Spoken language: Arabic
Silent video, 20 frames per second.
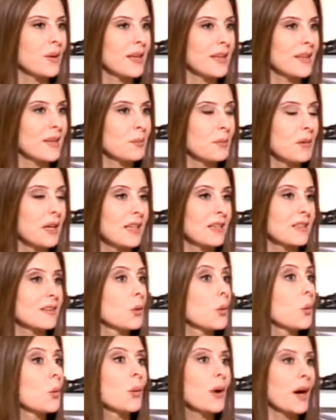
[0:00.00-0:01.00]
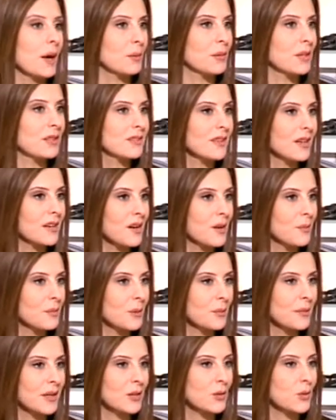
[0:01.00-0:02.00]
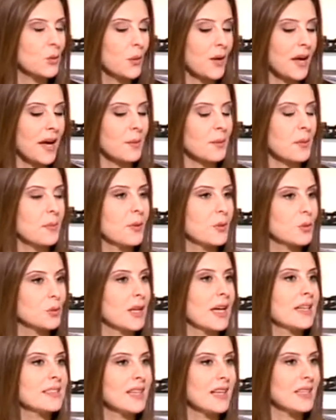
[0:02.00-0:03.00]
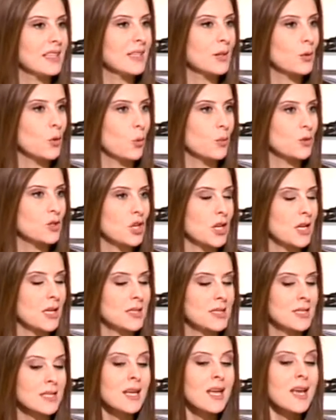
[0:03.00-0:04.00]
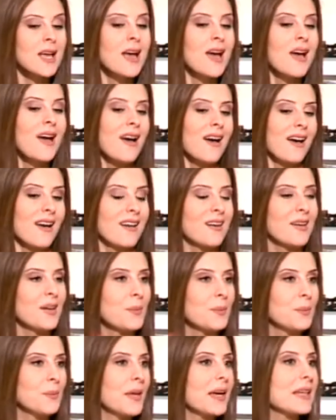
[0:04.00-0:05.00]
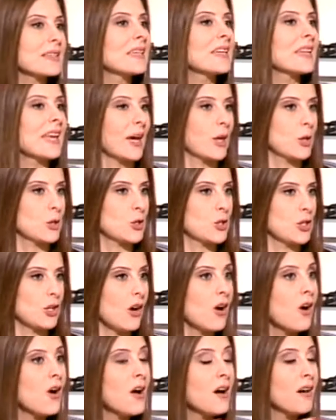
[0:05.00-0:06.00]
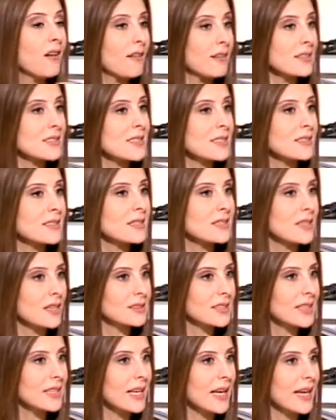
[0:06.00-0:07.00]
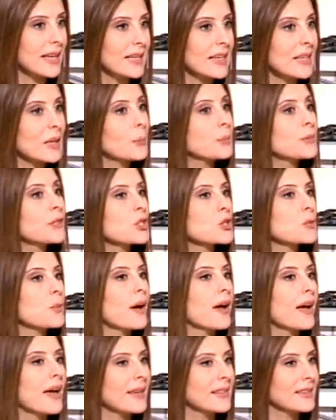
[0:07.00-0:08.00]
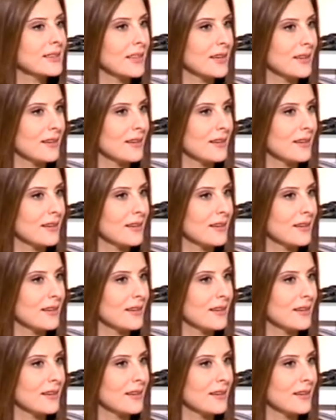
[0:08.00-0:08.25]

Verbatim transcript: يمكن هو عم ينضرب يمكن هو حابب يكون هيدا الهيرو مش قادر آه، بيخترع اشياء قصه الصديق الخيالي بتشبه هيدي